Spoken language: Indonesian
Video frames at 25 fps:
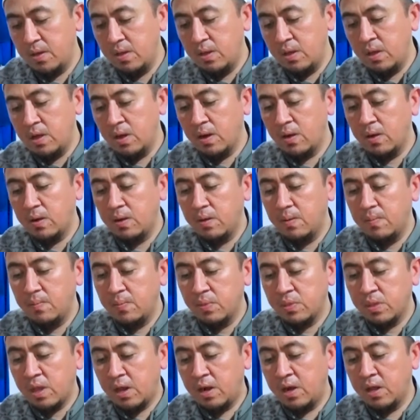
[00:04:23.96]
Ya,
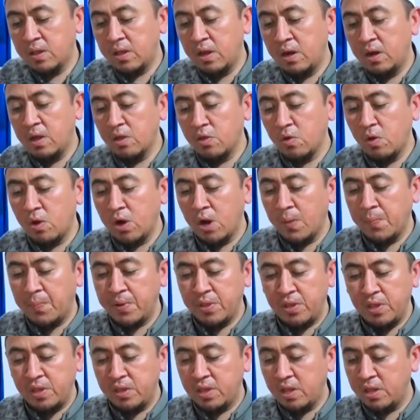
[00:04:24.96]
tanda-tanda seorang
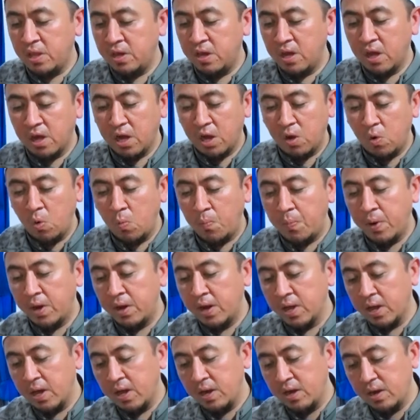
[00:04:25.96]
pecinta tidak akan
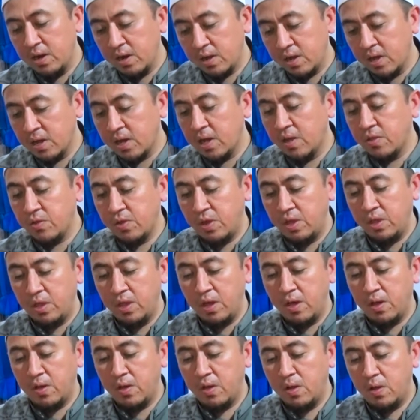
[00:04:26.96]
lupa dengan
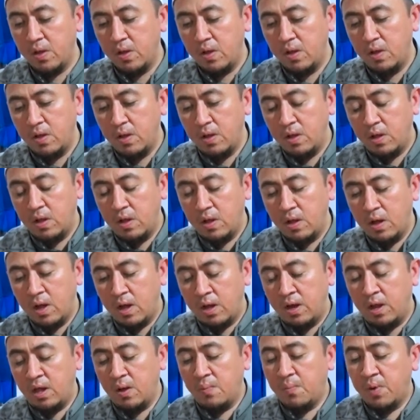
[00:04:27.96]
kekasihnya.
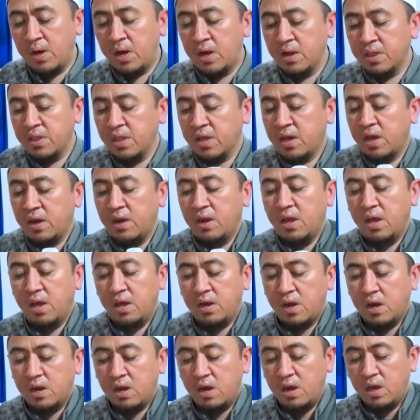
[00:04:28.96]
Ada yang mengartikan
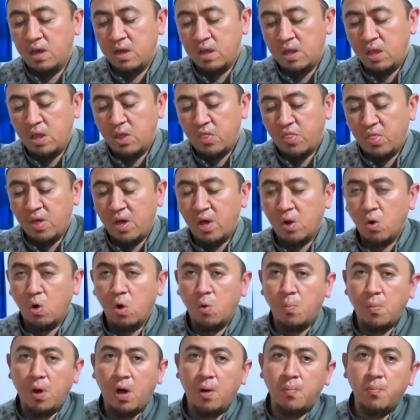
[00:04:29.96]
lain adalah
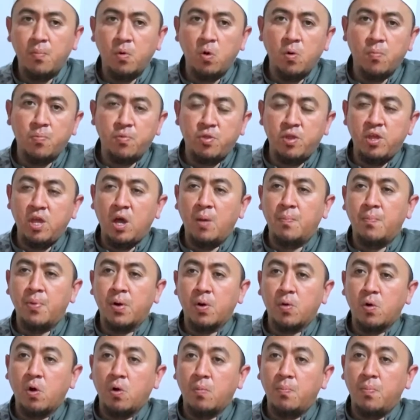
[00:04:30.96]
itharul mahbub, siap
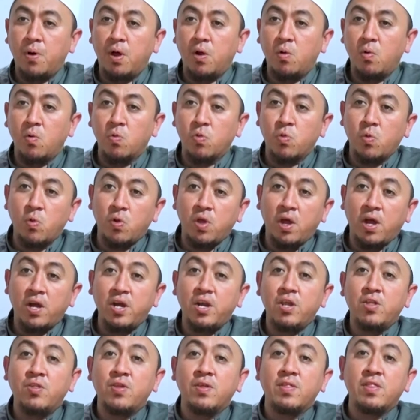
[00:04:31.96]
berkorban untuk
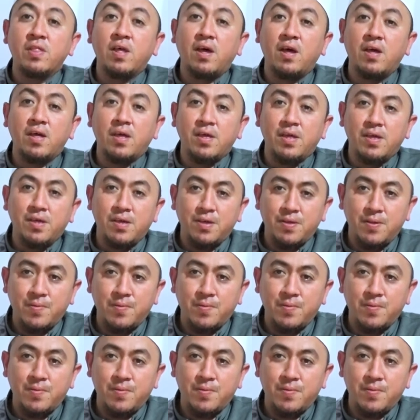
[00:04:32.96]
yang dicintai.